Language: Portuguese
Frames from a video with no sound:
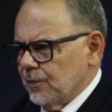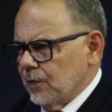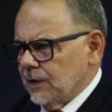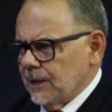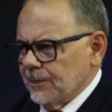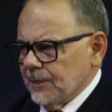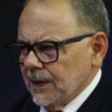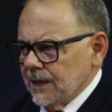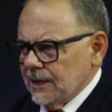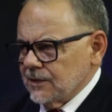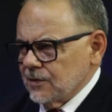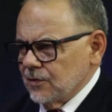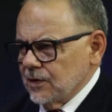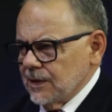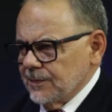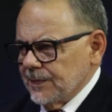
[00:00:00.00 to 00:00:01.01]
quando aparece
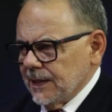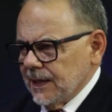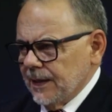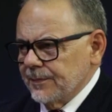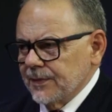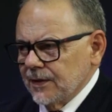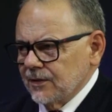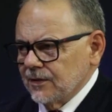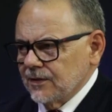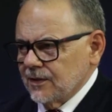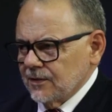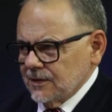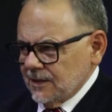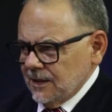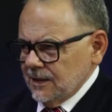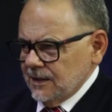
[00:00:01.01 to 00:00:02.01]
coisa para cabelo,
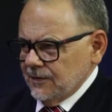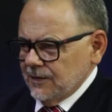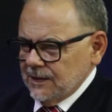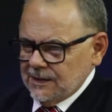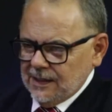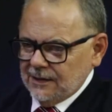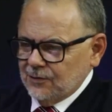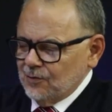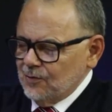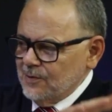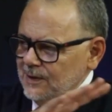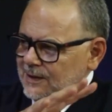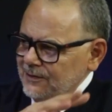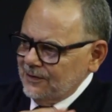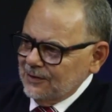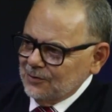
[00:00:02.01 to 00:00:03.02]
então, você tem que ver. Essa turma
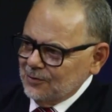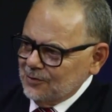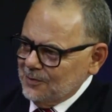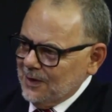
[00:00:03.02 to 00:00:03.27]
aqui fica tudo